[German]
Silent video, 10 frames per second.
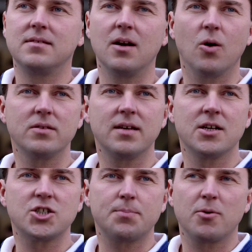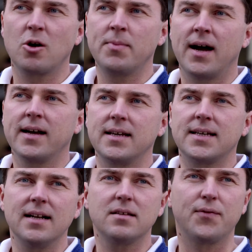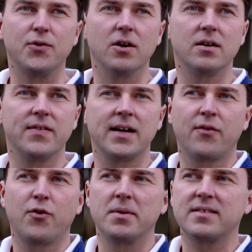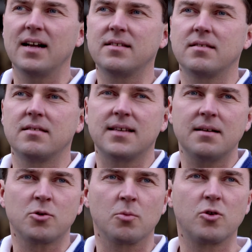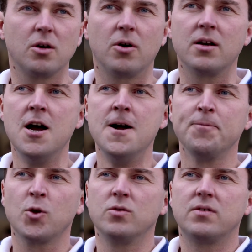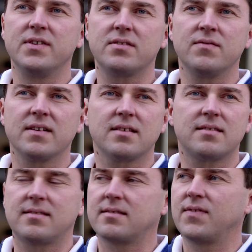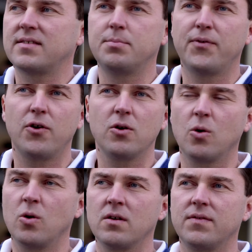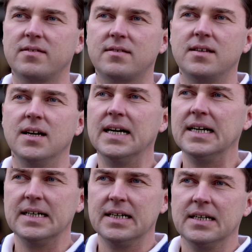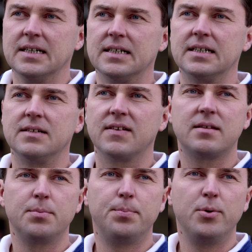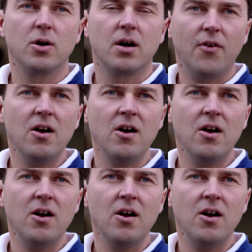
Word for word: Die Leute in der Stadt bekommen ja eigentlich Geld dafür. Die werden dafür bezahlt, dass sie sich selber darum kümmern und wissen, was, das, was die Bevölkerung, was die äh, was die Bürger